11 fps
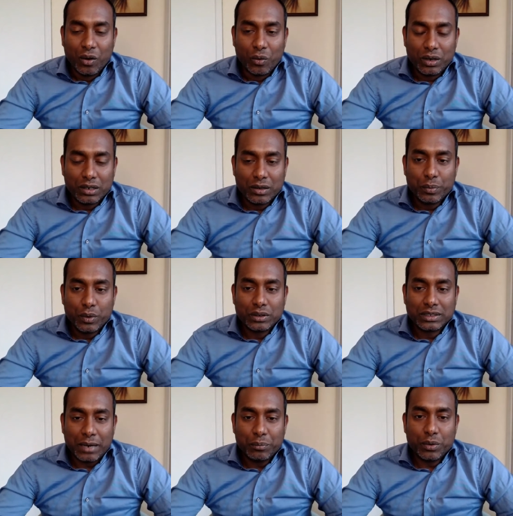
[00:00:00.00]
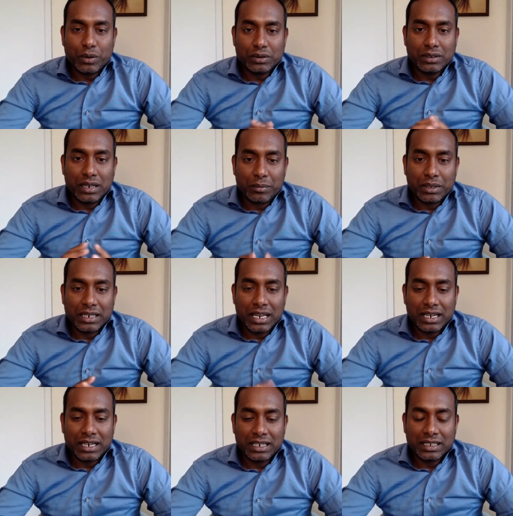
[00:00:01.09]
உங்களுக்கு இப்போது தற்போது நமது
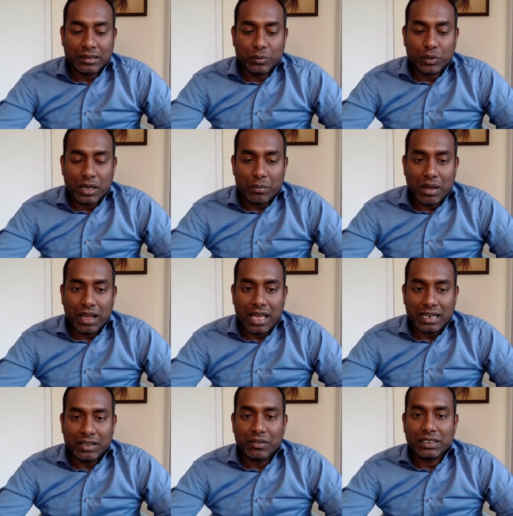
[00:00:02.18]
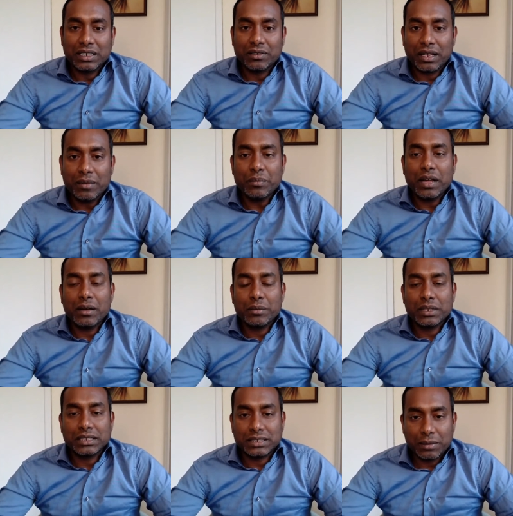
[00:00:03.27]
நேர்களுக்கு முக்கியமாக அறிய வேண்டிய விடயம்
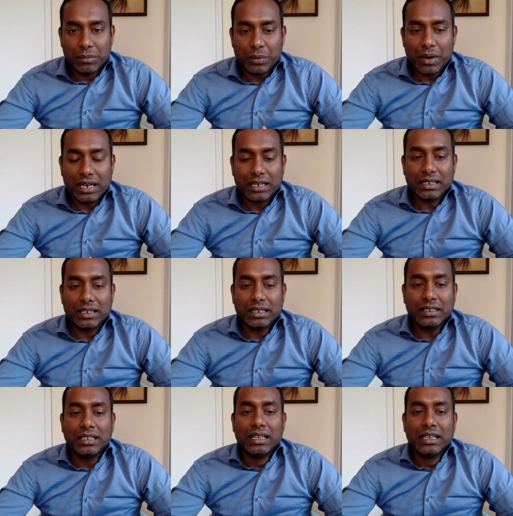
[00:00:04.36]
நமது செமிபாட்டுக்கு